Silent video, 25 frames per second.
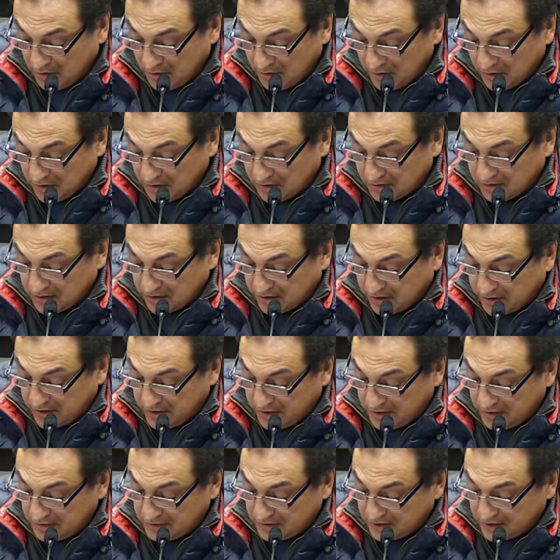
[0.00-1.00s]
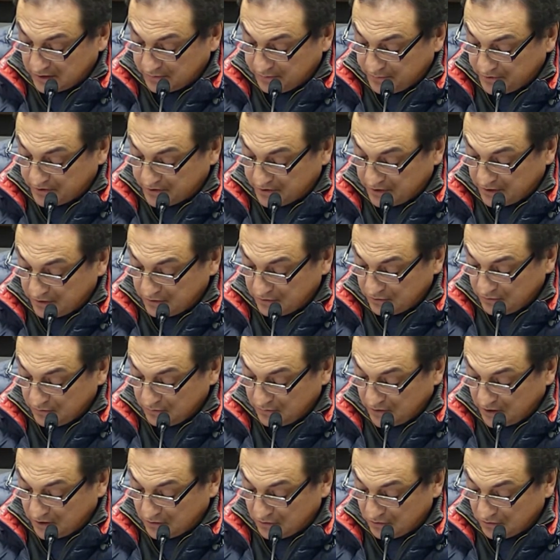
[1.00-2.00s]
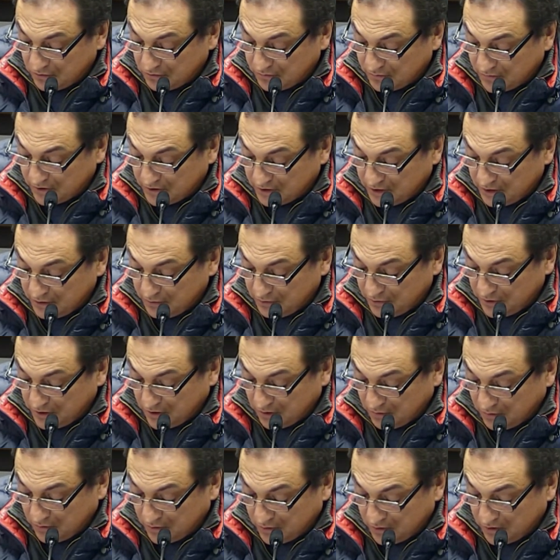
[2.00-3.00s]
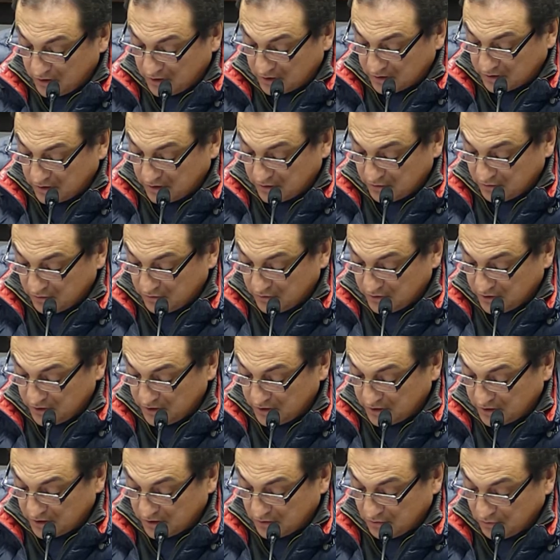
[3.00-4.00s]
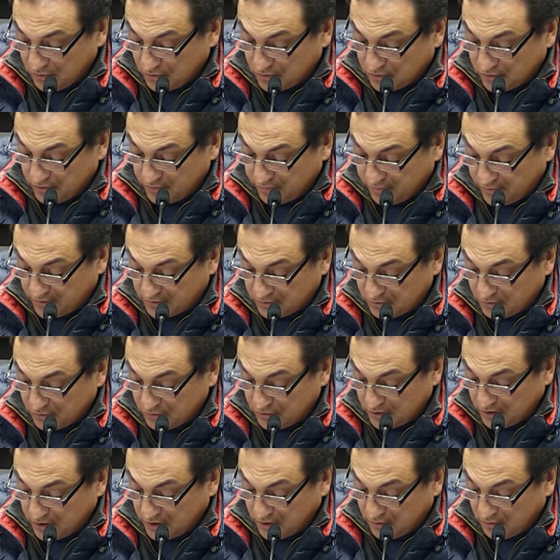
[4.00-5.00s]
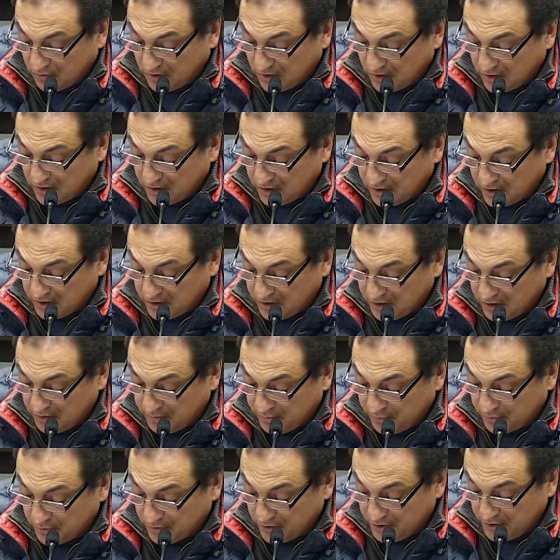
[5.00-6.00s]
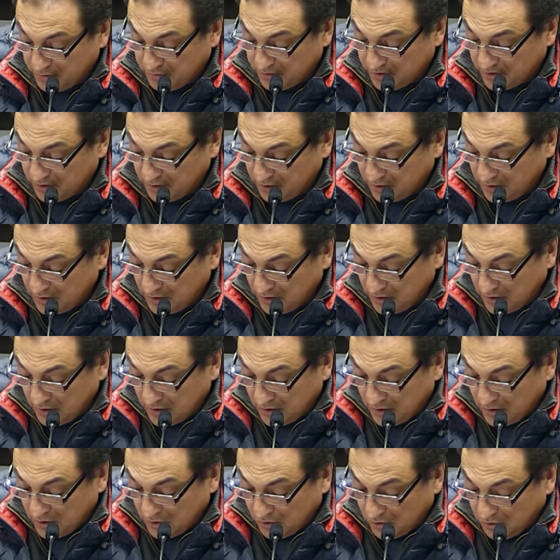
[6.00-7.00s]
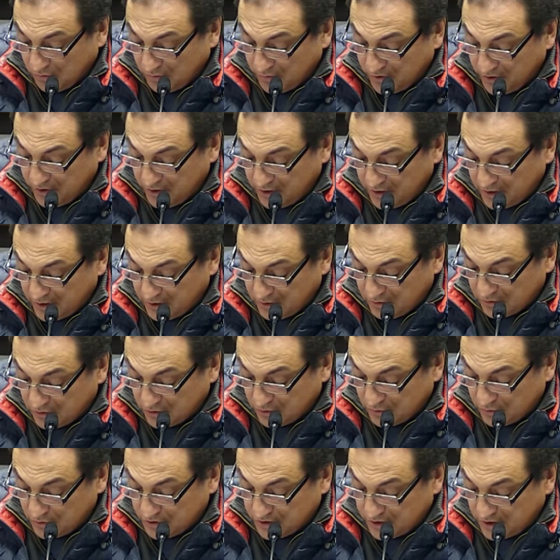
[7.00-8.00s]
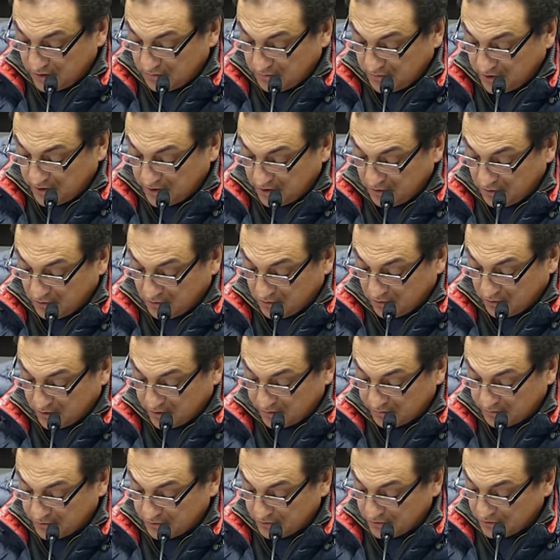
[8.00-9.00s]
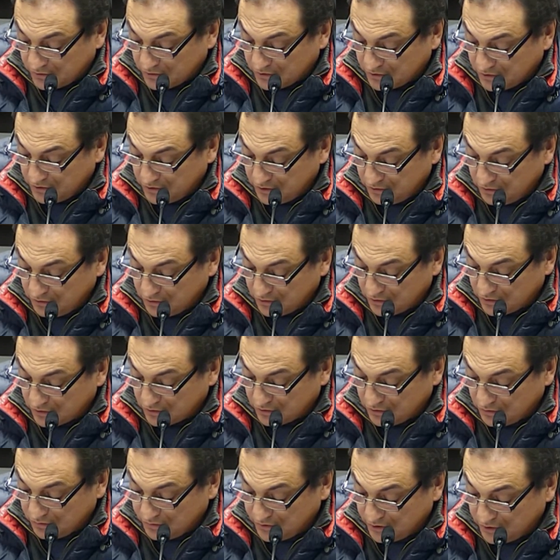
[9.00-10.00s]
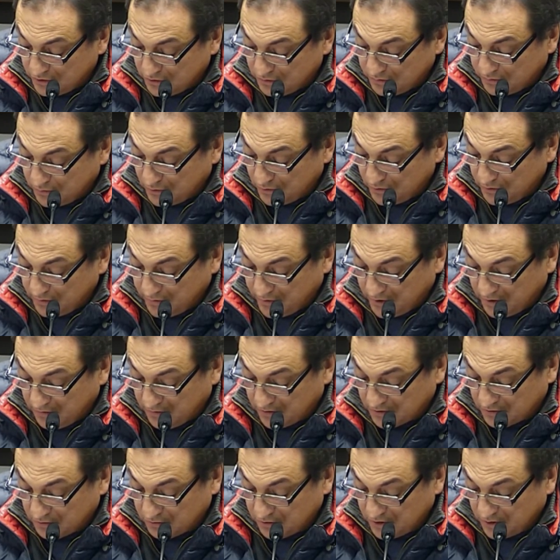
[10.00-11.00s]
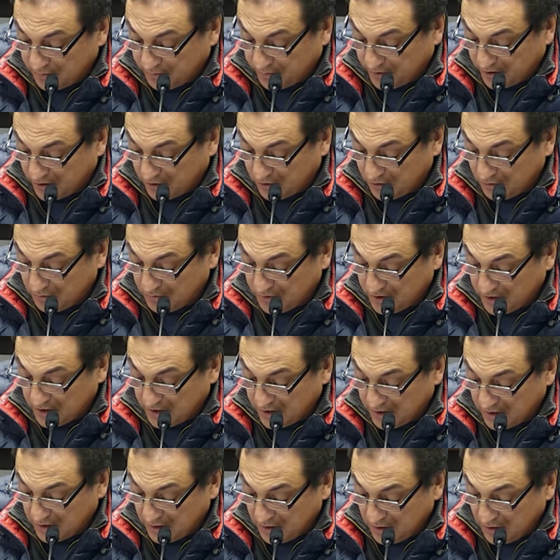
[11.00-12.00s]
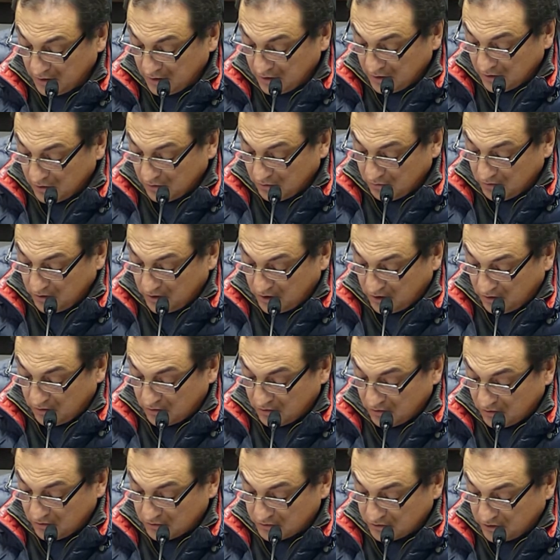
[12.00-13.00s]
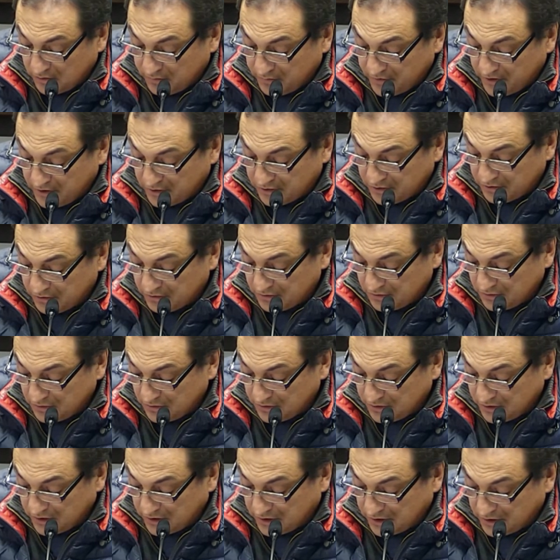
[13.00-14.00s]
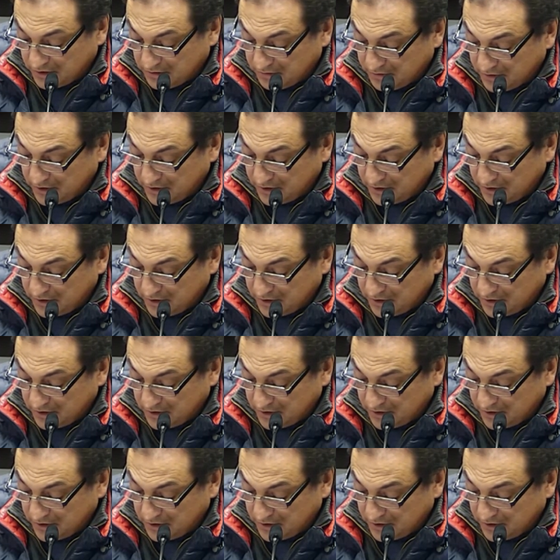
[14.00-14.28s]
que se realice respetando el marco normativo y de acuerdo a la tecnología, recursos e infraestructura adecuada y disponible como medida que contribuyan al manejo correcto de los residuos, resolviendo el problema de la basura para combinar con la contaminación y agresividad